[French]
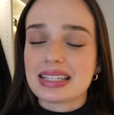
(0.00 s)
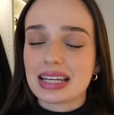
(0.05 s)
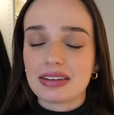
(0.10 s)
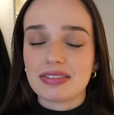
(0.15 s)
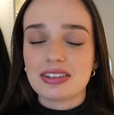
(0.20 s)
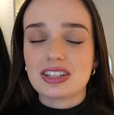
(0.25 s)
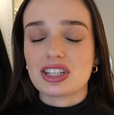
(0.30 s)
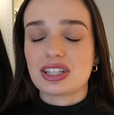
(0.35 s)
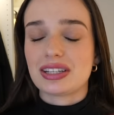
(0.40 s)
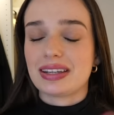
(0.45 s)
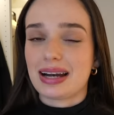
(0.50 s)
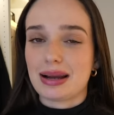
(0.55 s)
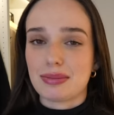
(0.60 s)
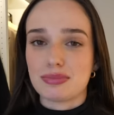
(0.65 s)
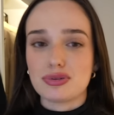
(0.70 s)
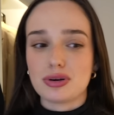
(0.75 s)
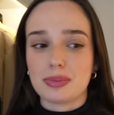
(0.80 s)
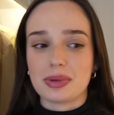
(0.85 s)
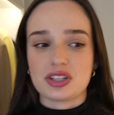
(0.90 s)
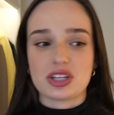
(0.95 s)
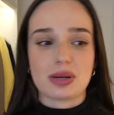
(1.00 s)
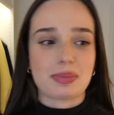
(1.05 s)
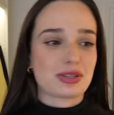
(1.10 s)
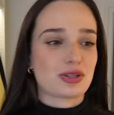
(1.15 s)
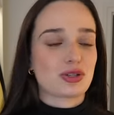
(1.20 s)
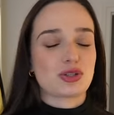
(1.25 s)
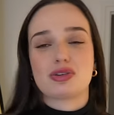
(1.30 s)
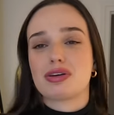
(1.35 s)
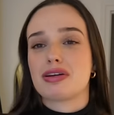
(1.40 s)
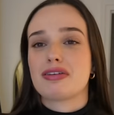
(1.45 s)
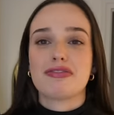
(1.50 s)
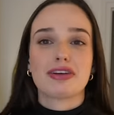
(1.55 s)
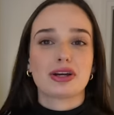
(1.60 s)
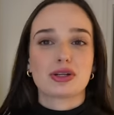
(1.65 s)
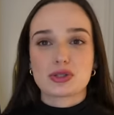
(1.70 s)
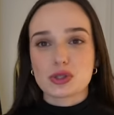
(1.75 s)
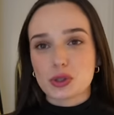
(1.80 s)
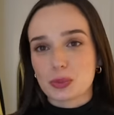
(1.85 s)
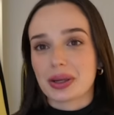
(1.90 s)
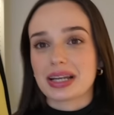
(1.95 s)
très vite, j'étais à la bourre machin parce que je devais lui faire une
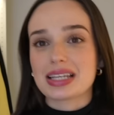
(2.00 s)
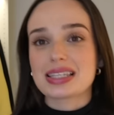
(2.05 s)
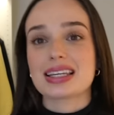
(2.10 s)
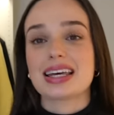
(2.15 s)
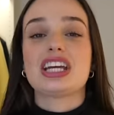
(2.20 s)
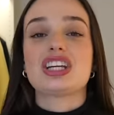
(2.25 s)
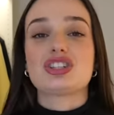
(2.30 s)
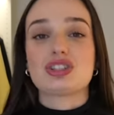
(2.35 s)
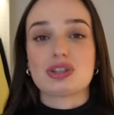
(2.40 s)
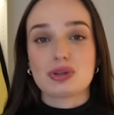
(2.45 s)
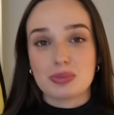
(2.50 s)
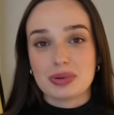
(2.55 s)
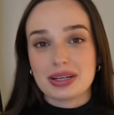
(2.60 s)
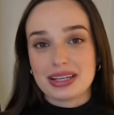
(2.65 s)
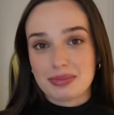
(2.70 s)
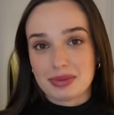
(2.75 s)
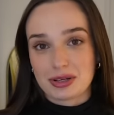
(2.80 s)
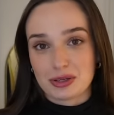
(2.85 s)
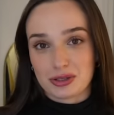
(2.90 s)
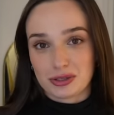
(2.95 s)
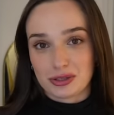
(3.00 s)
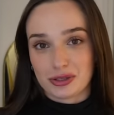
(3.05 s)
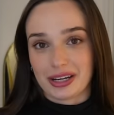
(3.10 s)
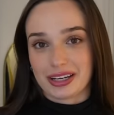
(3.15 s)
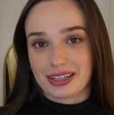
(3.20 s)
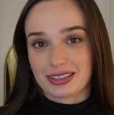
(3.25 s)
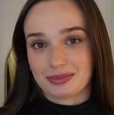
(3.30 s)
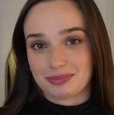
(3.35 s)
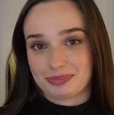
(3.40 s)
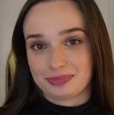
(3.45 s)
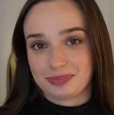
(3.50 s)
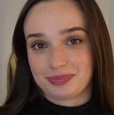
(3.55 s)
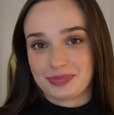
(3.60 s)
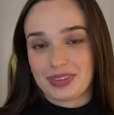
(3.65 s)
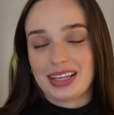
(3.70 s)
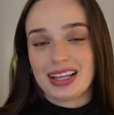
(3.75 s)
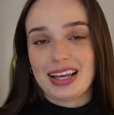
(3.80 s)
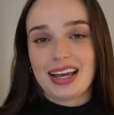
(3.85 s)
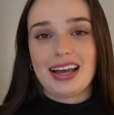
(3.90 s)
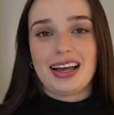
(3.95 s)
surprise. J'ai oublié mes culottes de règles.
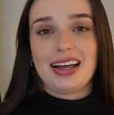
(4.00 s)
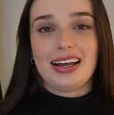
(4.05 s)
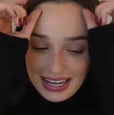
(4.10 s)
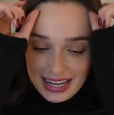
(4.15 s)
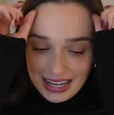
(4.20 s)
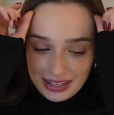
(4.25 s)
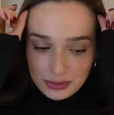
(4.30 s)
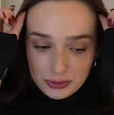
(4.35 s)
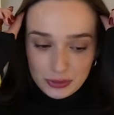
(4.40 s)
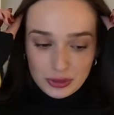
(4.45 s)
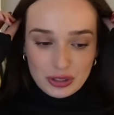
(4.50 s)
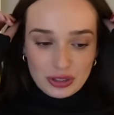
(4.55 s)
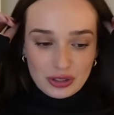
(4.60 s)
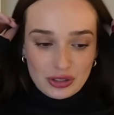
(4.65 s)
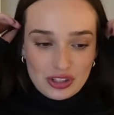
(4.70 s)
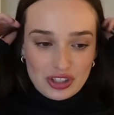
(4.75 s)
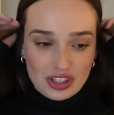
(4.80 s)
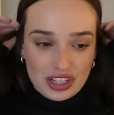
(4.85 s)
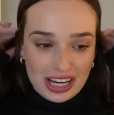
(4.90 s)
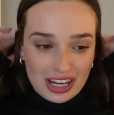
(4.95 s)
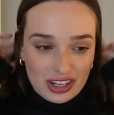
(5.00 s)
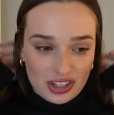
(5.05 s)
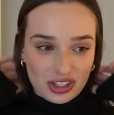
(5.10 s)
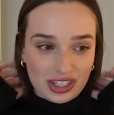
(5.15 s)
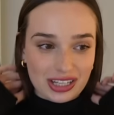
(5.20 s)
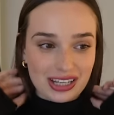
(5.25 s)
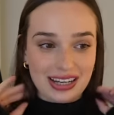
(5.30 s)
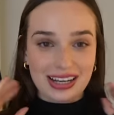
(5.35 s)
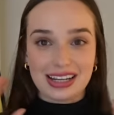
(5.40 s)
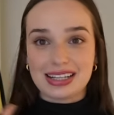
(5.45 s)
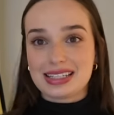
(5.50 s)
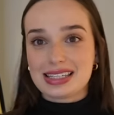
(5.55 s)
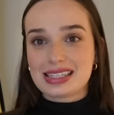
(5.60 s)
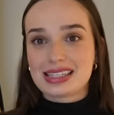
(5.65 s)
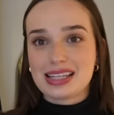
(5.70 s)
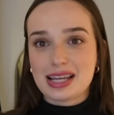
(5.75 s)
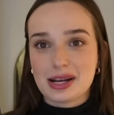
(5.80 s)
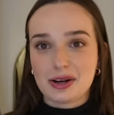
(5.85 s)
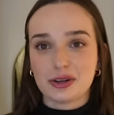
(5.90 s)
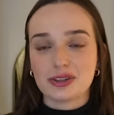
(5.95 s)
Et donc, j'ai acheté à
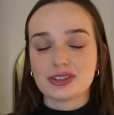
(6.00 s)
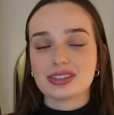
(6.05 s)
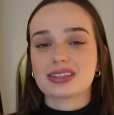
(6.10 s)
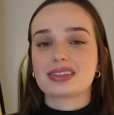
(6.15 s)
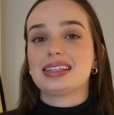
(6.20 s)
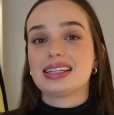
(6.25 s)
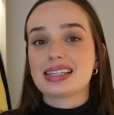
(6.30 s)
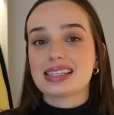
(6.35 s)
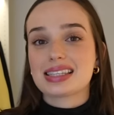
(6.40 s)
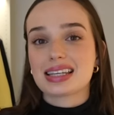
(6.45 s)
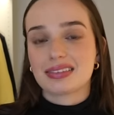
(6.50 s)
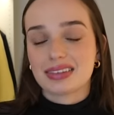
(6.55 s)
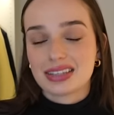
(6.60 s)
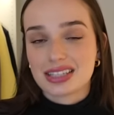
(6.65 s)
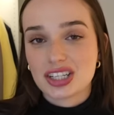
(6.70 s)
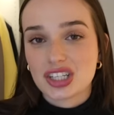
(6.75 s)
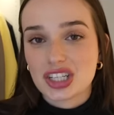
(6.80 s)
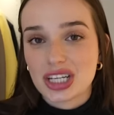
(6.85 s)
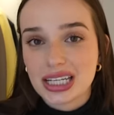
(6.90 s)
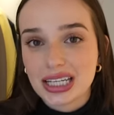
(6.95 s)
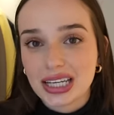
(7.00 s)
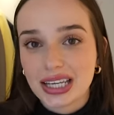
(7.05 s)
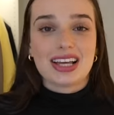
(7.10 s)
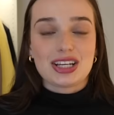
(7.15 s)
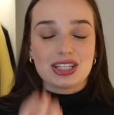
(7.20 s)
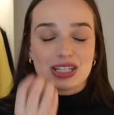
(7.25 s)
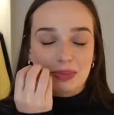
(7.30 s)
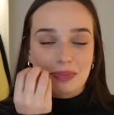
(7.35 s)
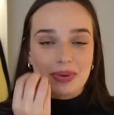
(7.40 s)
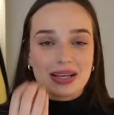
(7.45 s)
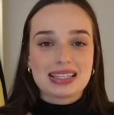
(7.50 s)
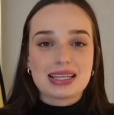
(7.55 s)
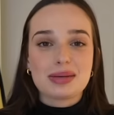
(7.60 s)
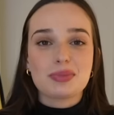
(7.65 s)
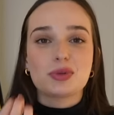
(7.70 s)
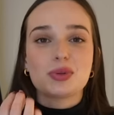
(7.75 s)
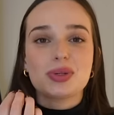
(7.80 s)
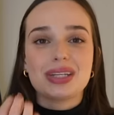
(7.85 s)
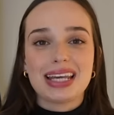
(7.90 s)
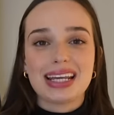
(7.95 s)
Disneyland des serviettes hygiéniques. J'ai passé
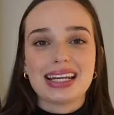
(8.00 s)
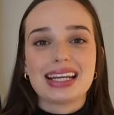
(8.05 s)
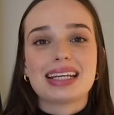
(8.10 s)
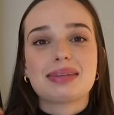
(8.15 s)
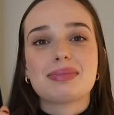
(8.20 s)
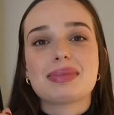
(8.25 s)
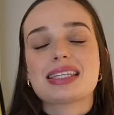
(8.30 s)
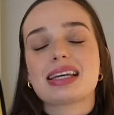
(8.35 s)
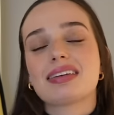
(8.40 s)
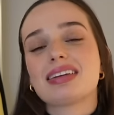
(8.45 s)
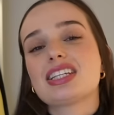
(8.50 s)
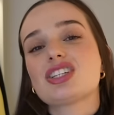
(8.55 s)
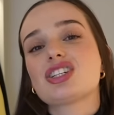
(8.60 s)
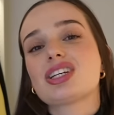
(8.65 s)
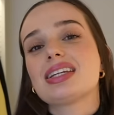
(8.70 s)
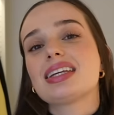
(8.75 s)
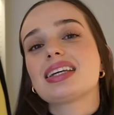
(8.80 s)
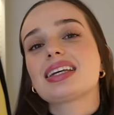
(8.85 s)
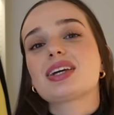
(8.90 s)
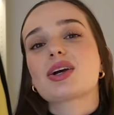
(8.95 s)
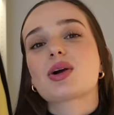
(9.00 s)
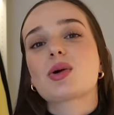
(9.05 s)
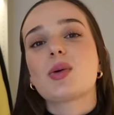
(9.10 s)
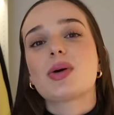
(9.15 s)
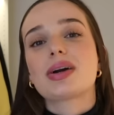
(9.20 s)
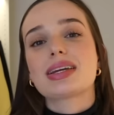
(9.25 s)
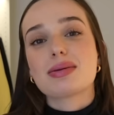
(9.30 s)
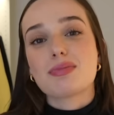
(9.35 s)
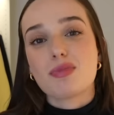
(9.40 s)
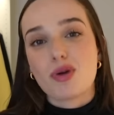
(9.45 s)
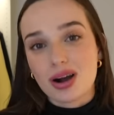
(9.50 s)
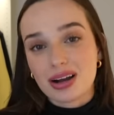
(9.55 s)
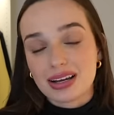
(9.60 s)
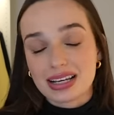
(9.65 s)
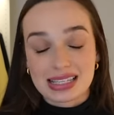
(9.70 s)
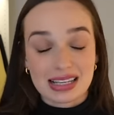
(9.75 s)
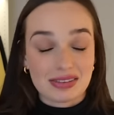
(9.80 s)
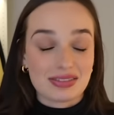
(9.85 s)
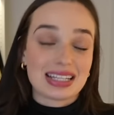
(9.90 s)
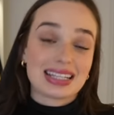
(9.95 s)
mon week-end avec mes serviettes hygiéniques, croyez-moi, et
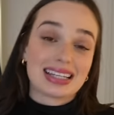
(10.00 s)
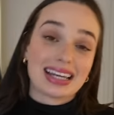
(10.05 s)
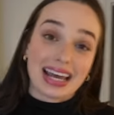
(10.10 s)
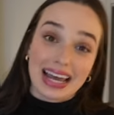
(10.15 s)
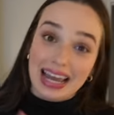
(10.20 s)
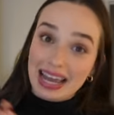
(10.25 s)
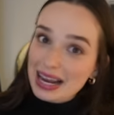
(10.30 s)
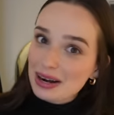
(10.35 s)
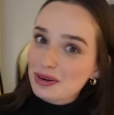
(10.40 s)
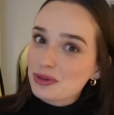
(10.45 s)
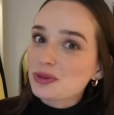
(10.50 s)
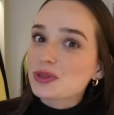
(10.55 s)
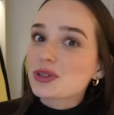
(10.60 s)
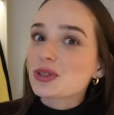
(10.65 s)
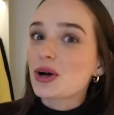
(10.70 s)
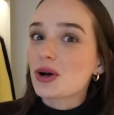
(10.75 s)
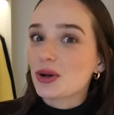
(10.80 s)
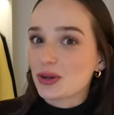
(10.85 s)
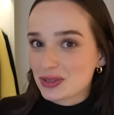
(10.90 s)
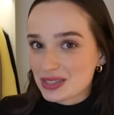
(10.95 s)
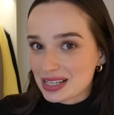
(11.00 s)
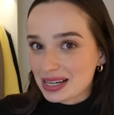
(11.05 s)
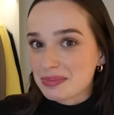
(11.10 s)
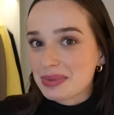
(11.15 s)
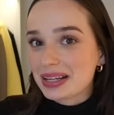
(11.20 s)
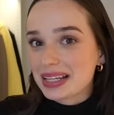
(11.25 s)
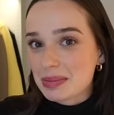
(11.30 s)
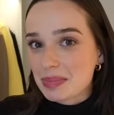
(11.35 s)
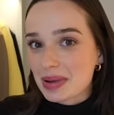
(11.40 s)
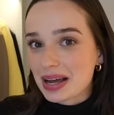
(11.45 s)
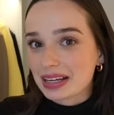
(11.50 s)
ça faisait très longtemps que ça ne m'était pas